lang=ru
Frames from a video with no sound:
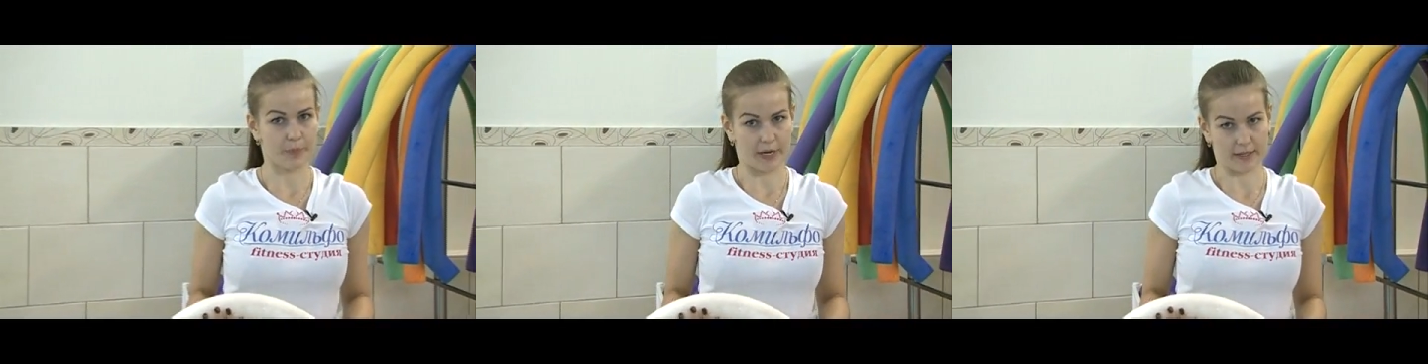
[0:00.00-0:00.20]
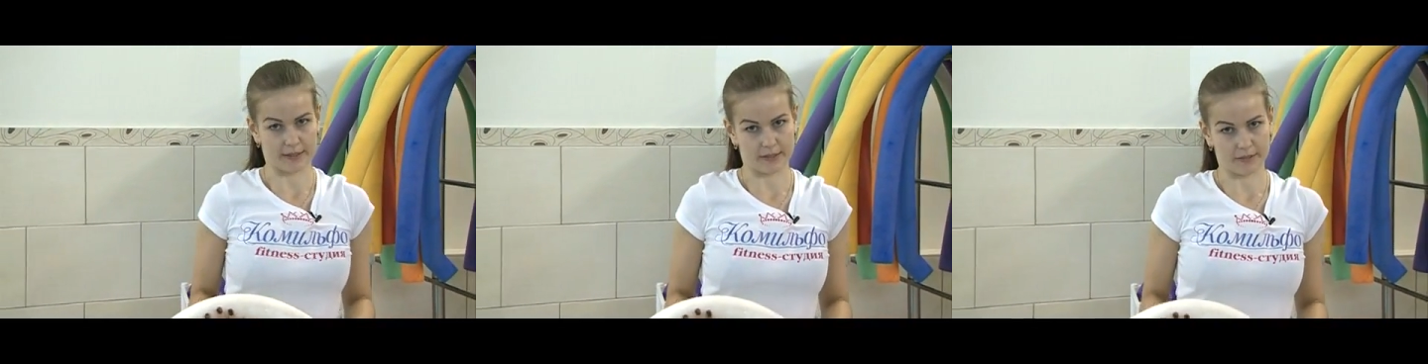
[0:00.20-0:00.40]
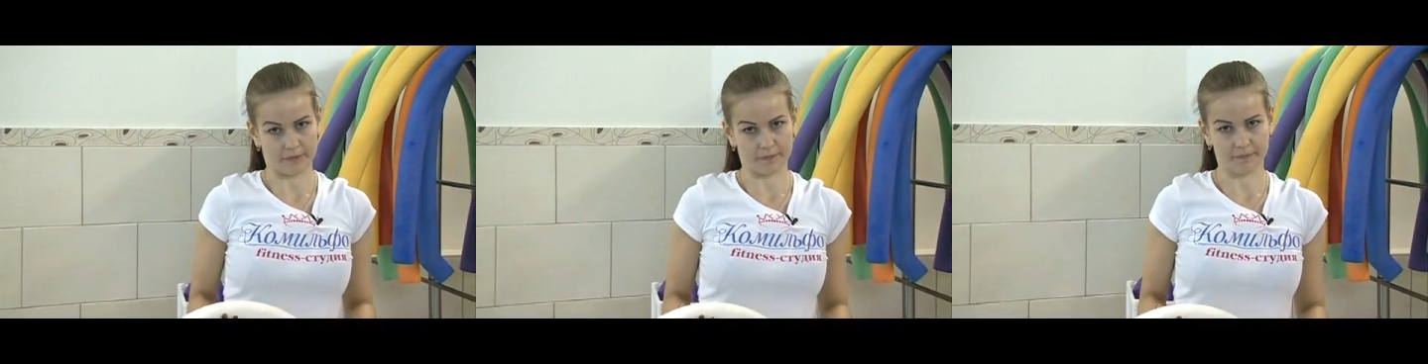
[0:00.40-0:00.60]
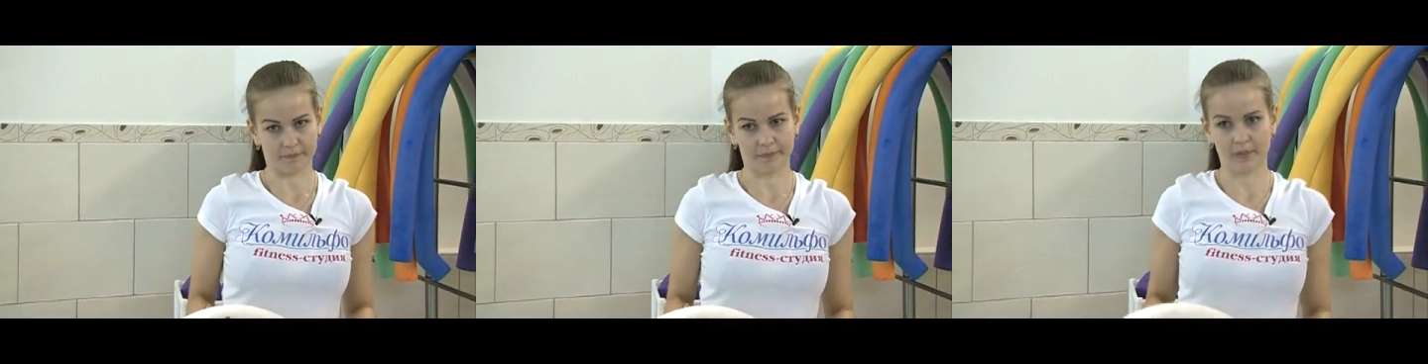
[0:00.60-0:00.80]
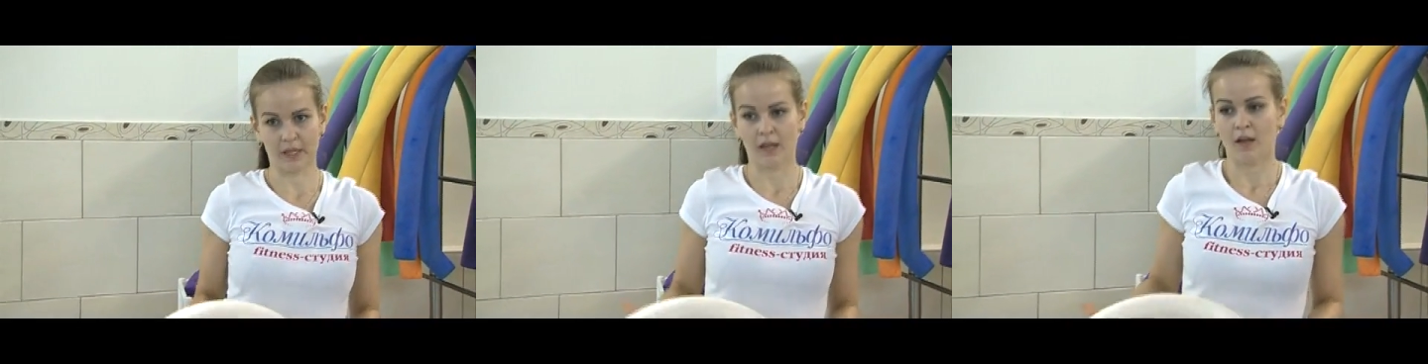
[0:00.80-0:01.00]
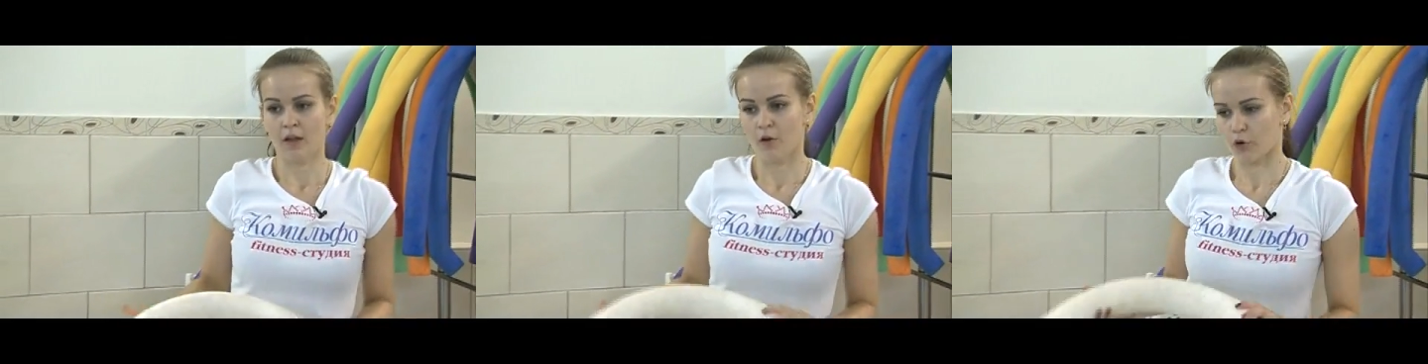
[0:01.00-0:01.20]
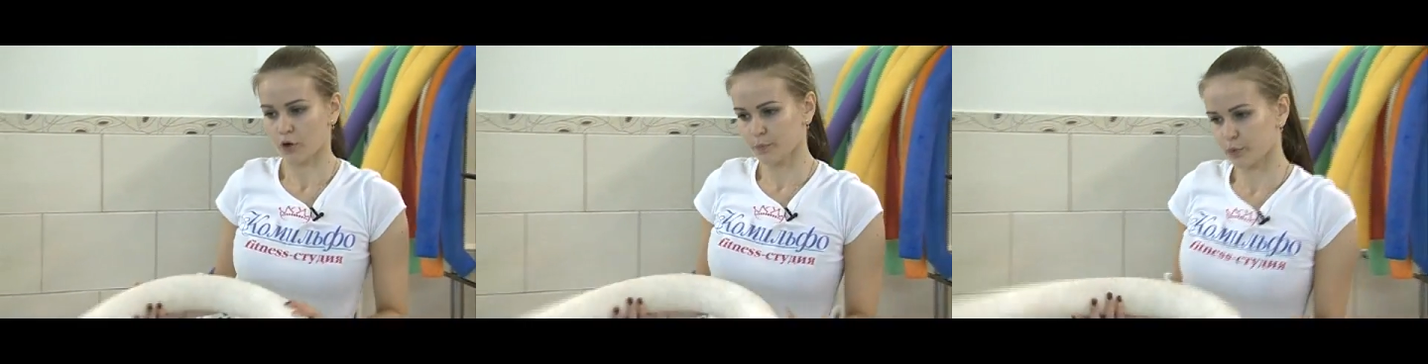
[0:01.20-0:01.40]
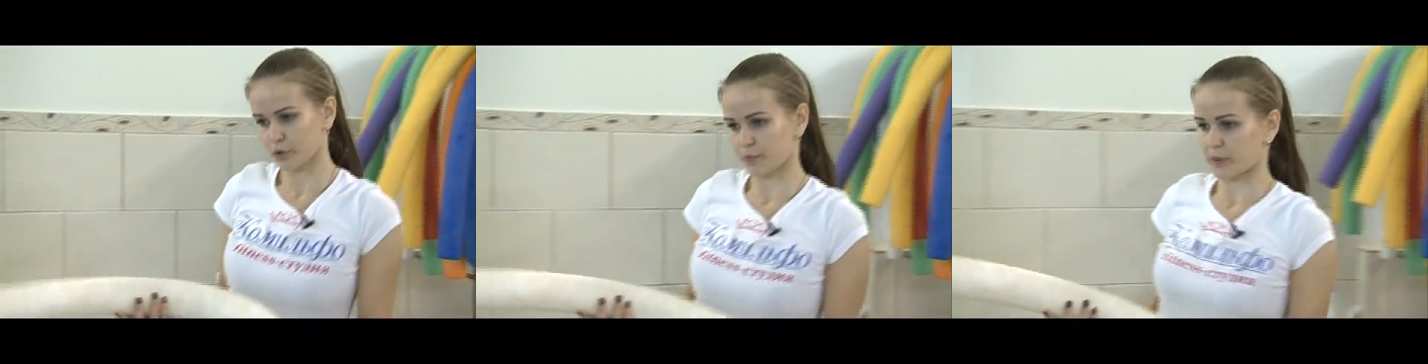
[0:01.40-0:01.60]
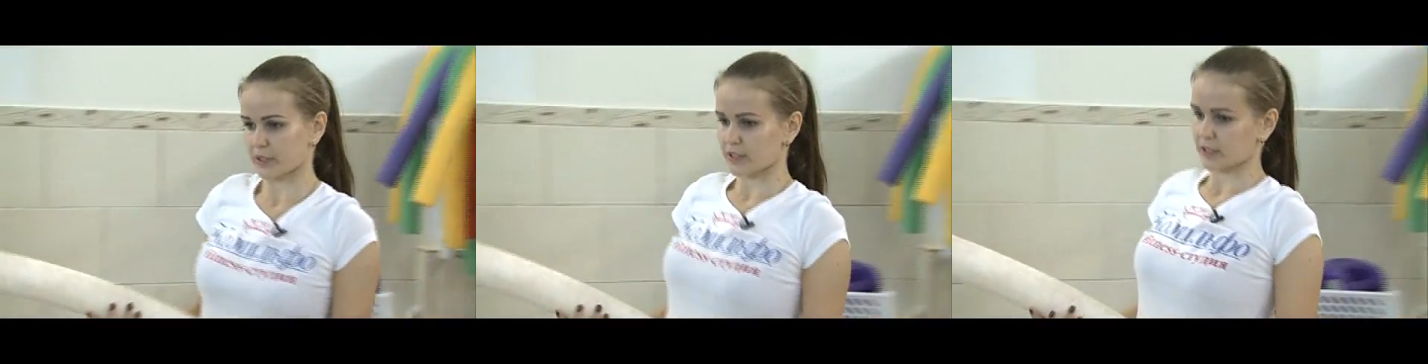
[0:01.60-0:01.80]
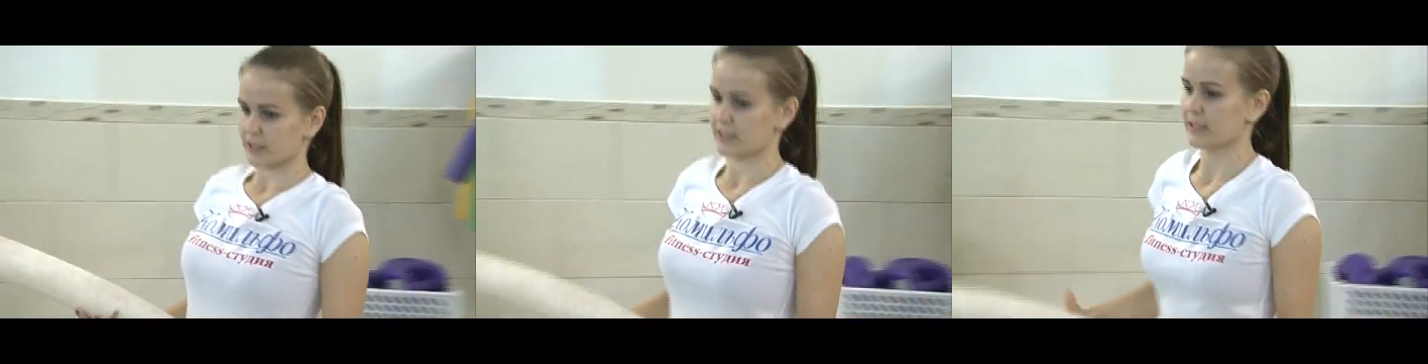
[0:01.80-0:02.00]
пресса. Он будет
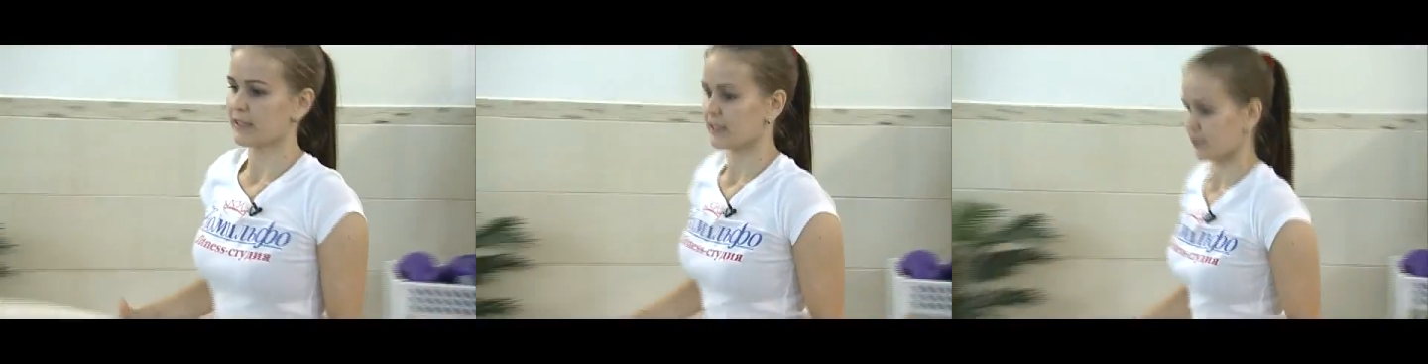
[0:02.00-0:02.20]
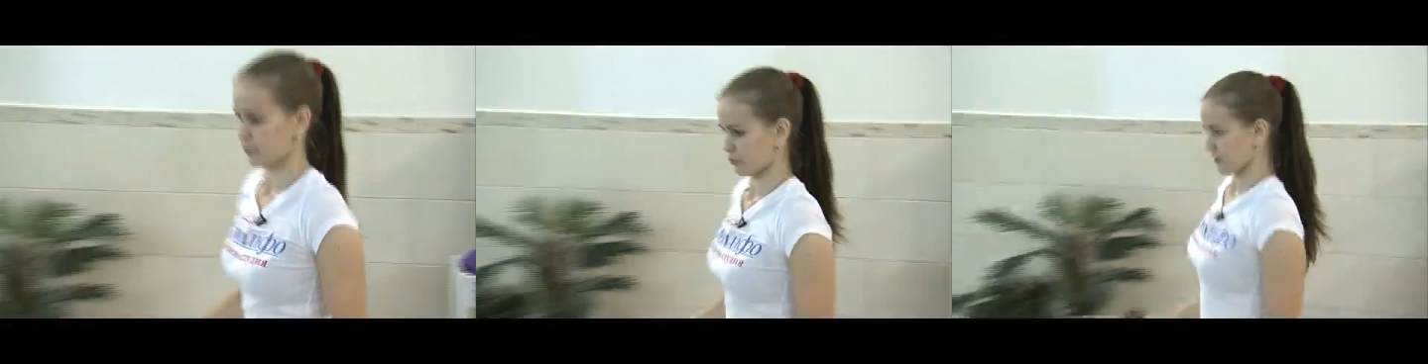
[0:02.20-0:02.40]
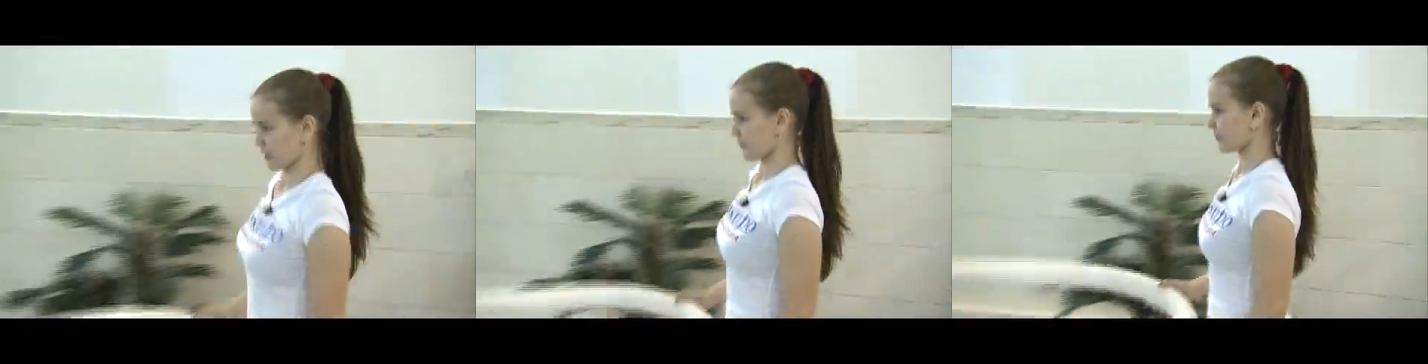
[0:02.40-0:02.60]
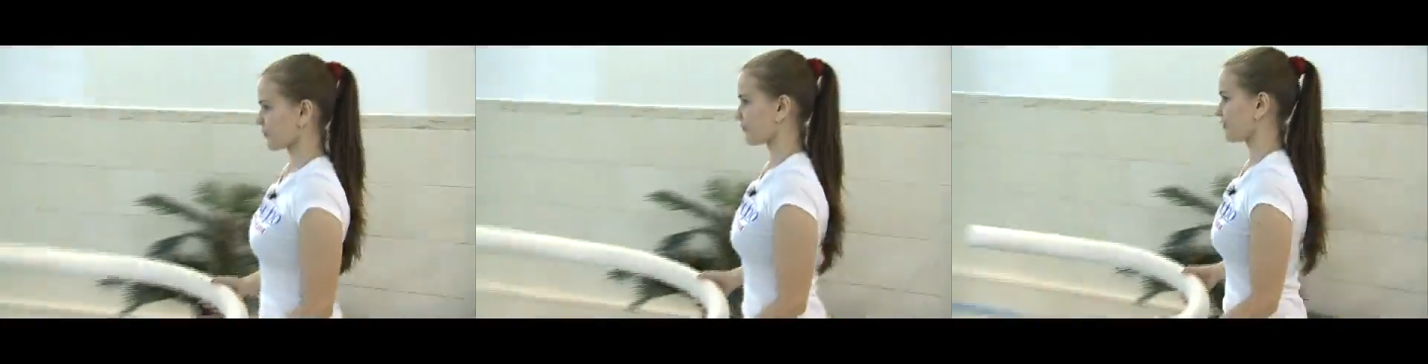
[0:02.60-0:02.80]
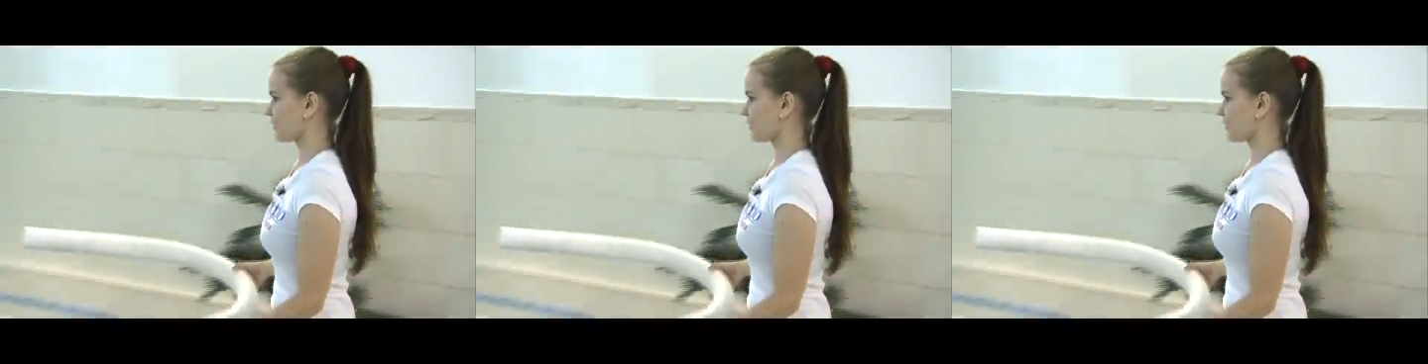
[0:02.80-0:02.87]
происходить на нудле.